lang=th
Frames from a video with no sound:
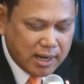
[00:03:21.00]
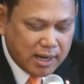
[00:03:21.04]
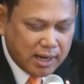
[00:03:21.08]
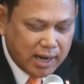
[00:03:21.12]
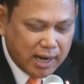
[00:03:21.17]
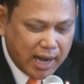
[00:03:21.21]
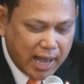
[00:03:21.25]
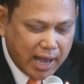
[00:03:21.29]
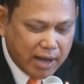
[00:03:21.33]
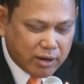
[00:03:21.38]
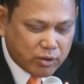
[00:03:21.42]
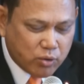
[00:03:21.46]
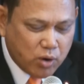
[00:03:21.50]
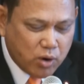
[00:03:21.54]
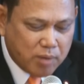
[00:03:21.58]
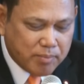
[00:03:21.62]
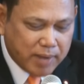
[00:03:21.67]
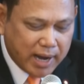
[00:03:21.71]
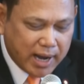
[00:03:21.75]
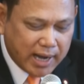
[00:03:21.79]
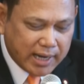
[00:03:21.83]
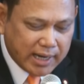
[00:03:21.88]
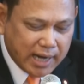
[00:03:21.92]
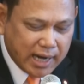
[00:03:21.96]
และร่วม
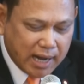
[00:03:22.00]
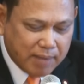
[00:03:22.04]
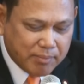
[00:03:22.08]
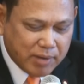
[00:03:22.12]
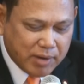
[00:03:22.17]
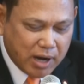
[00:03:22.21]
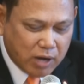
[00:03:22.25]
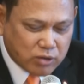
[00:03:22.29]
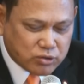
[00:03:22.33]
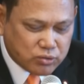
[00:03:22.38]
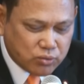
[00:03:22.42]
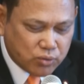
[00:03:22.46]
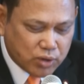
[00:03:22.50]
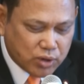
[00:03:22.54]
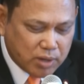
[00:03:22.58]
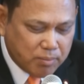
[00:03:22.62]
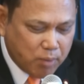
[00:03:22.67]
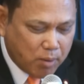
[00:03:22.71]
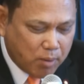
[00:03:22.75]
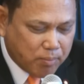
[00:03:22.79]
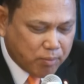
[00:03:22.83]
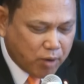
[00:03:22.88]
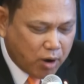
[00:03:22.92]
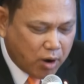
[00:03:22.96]
กันนำเข้าสู่ระ
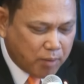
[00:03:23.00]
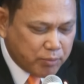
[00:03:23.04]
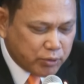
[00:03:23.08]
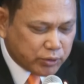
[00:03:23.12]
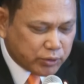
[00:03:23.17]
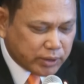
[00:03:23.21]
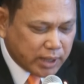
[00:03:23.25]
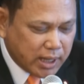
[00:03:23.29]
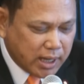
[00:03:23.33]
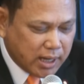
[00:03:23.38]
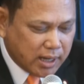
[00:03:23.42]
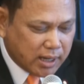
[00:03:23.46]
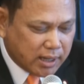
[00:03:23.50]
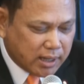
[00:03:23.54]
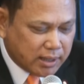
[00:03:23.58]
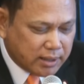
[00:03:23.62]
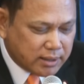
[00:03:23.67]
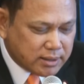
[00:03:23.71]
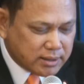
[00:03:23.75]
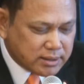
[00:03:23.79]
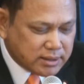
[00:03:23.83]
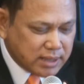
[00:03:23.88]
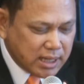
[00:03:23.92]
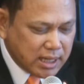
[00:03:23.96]
บบคอมพิวเตอร์
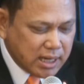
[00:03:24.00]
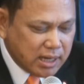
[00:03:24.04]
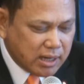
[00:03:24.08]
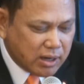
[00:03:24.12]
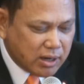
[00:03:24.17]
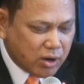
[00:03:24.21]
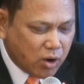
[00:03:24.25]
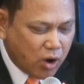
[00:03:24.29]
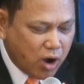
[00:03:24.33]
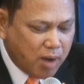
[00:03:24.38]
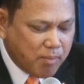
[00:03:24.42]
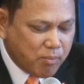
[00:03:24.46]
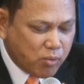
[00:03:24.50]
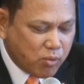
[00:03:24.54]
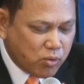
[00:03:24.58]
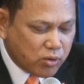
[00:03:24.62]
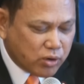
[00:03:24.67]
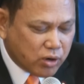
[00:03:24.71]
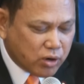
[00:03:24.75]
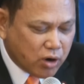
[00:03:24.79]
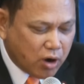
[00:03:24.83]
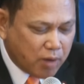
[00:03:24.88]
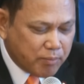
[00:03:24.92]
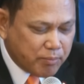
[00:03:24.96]
ซึ่งข้อมู
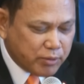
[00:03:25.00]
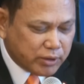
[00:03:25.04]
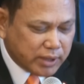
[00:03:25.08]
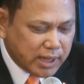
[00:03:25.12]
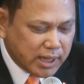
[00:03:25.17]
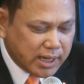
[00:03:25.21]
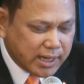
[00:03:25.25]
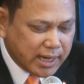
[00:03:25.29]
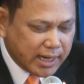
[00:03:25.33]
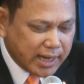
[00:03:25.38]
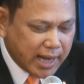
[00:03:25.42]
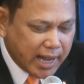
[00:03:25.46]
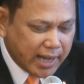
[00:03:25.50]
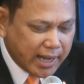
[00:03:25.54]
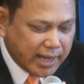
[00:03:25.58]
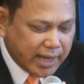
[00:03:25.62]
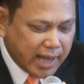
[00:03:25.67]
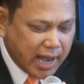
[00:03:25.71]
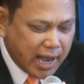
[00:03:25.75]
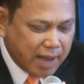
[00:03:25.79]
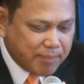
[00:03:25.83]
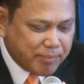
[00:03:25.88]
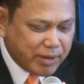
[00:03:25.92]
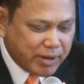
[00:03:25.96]
ลคอมพิวเตอร์
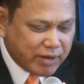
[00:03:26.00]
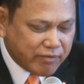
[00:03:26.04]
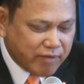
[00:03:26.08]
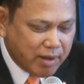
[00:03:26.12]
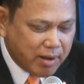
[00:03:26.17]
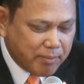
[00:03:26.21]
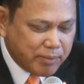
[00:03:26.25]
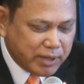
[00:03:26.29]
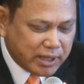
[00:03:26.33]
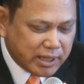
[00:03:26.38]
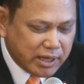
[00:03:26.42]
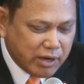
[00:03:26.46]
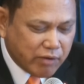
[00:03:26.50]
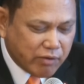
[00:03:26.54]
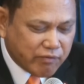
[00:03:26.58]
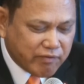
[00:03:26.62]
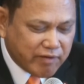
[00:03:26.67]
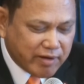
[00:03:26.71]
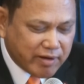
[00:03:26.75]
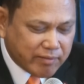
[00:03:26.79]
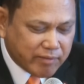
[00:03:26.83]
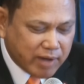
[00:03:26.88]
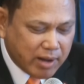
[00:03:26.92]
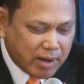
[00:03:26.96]
ใดๆ อันเป็นความผิดเกี่ยว
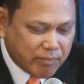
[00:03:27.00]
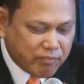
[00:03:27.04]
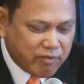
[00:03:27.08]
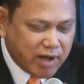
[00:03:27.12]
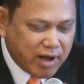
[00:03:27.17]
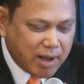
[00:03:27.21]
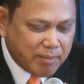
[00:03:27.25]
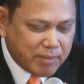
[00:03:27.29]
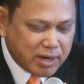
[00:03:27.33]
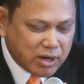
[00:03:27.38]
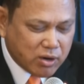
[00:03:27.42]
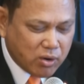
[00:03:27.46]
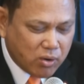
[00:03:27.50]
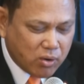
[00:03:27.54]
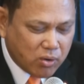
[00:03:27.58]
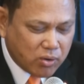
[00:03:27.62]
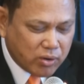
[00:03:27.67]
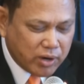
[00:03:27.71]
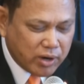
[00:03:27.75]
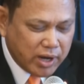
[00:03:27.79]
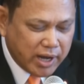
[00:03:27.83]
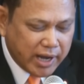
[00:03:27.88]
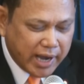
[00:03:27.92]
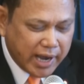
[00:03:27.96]
กับความมั่นคง
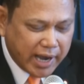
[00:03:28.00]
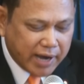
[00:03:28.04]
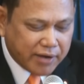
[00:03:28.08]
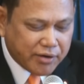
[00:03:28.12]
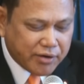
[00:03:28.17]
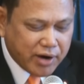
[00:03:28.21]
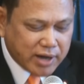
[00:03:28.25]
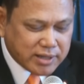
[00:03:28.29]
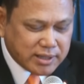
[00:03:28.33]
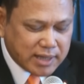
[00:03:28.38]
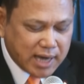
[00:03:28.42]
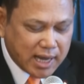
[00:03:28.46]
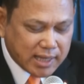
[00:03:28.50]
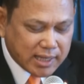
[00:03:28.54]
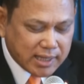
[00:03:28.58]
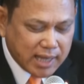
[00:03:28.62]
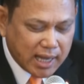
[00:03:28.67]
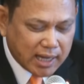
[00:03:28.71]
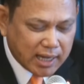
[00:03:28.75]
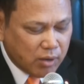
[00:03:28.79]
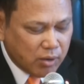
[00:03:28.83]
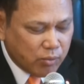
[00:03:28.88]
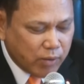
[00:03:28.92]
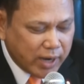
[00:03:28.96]
แห่งราชนา
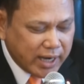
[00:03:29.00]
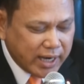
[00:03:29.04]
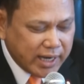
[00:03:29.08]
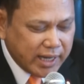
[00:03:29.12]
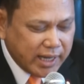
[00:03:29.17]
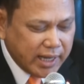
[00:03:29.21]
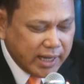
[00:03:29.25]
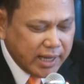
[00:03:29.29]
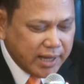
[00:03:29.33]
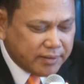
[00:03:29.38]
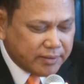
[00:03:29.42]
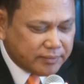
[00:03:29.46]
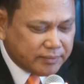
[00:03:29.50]
จักร วันนี้